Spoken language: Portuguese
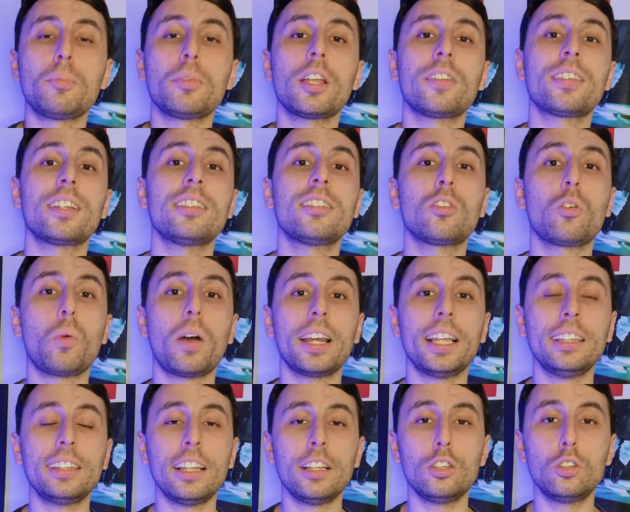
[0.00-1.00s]
de
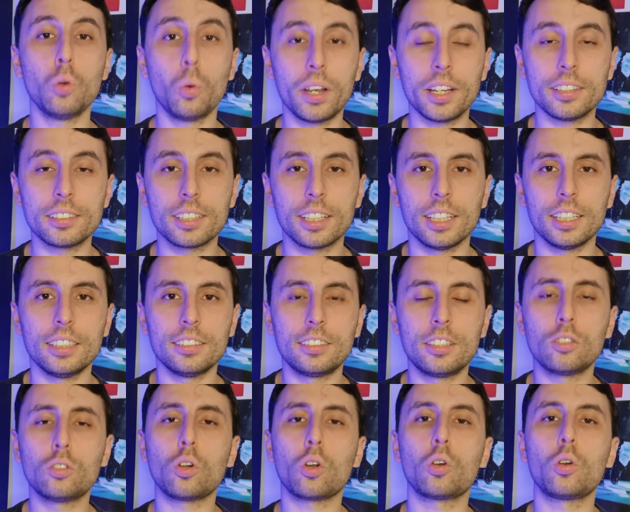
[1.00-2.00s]
1942 e
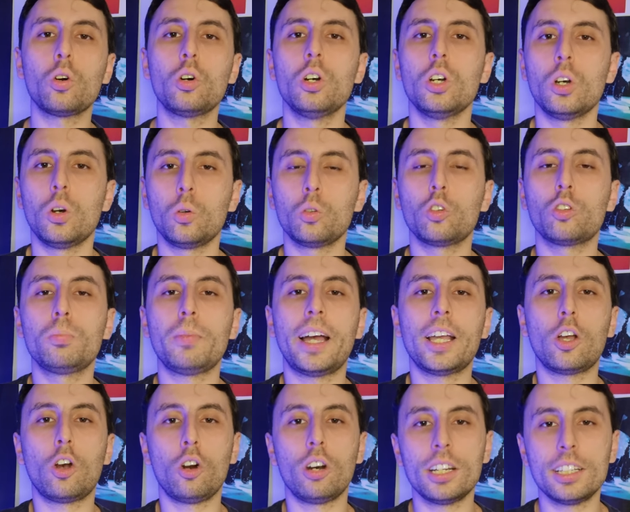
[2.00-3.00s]
se tornou um dos
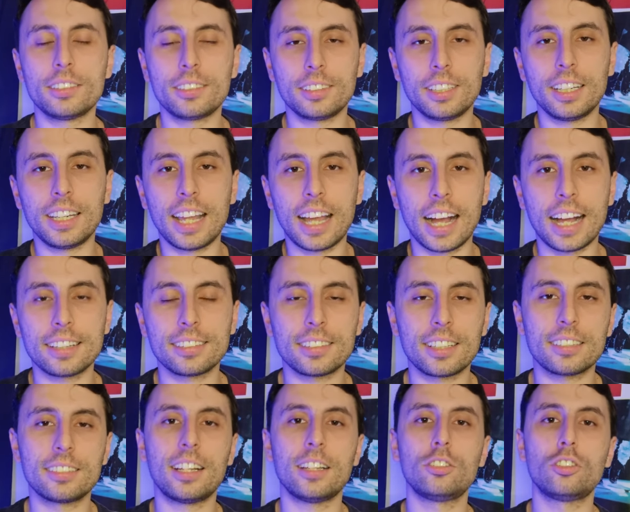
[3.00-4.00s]
maiores
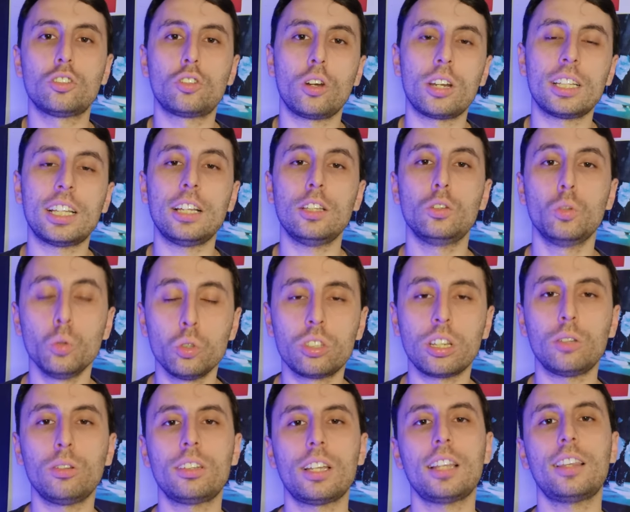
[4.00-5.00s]
cineastas da história da
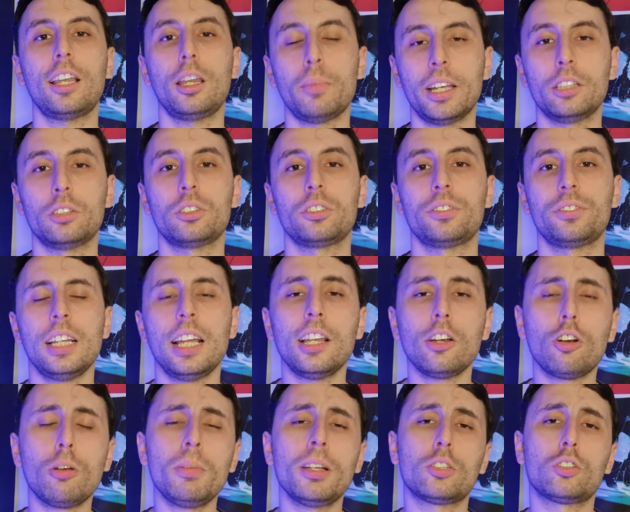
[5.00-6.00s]
indústria do entretenimento. E ele
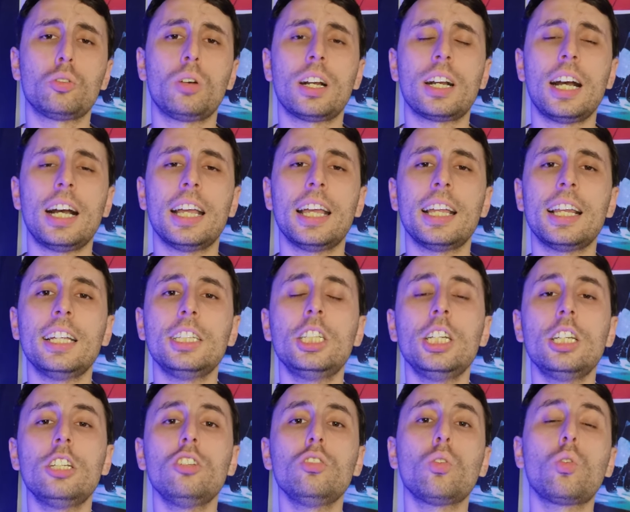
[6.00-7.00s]
começou a carreira
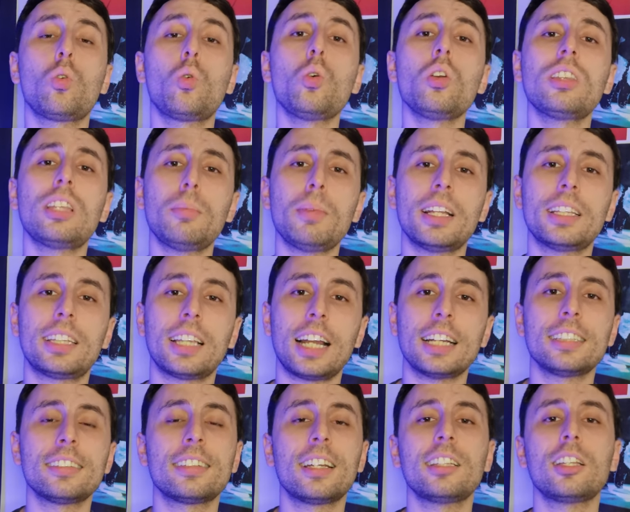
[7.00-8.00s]
dirigindo
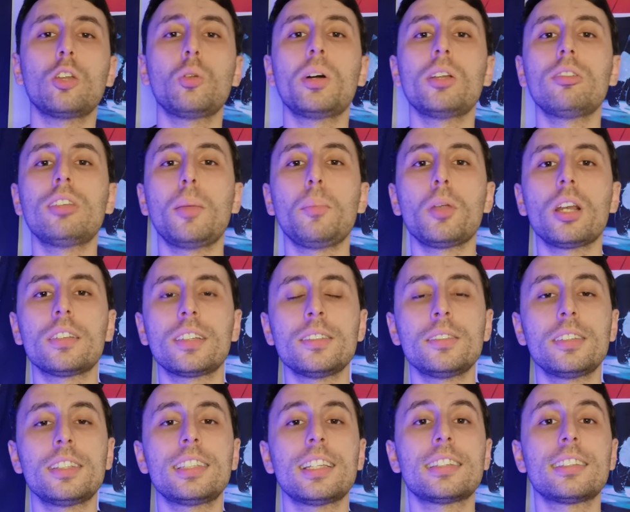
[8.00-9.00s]
curta-metragens ainda no ano de
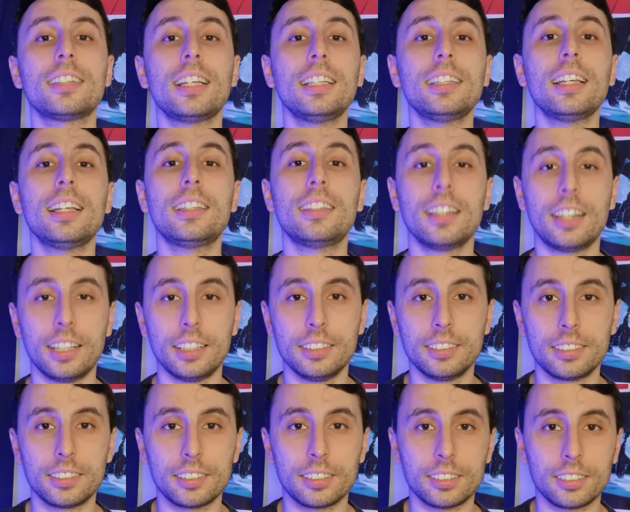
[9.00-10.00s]

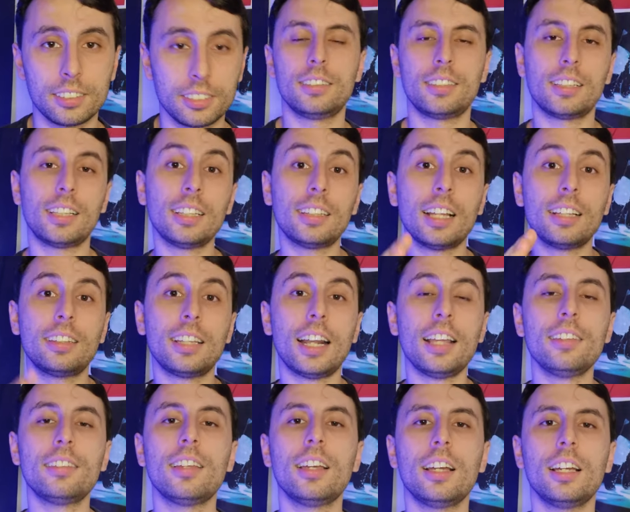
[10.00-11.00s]
1963. Em
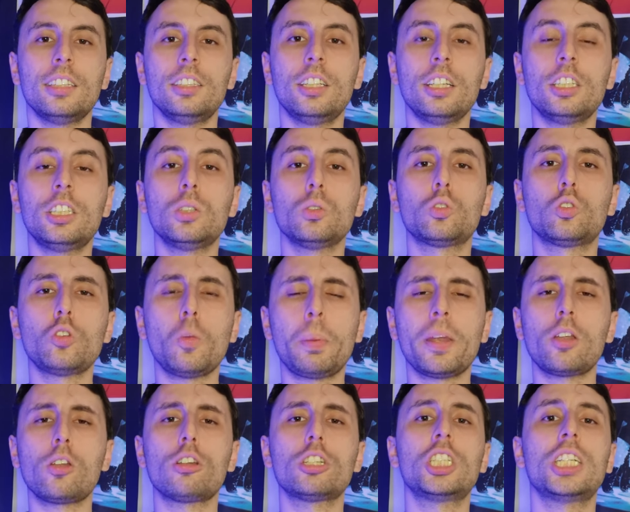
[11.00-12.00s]
73, dirigiu o super
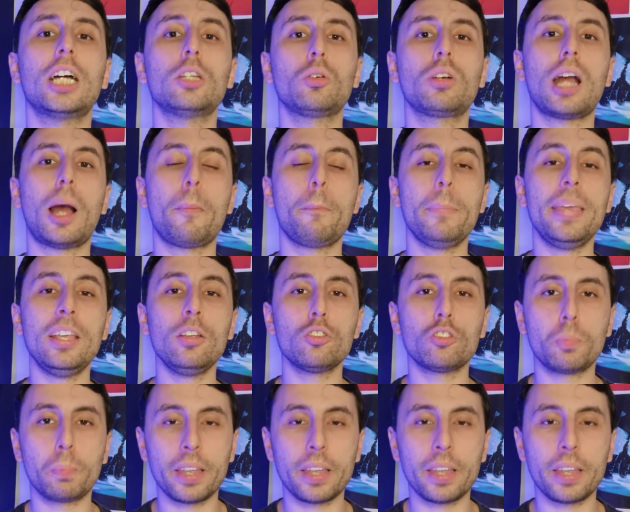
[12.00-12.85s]
elogiado Caminhos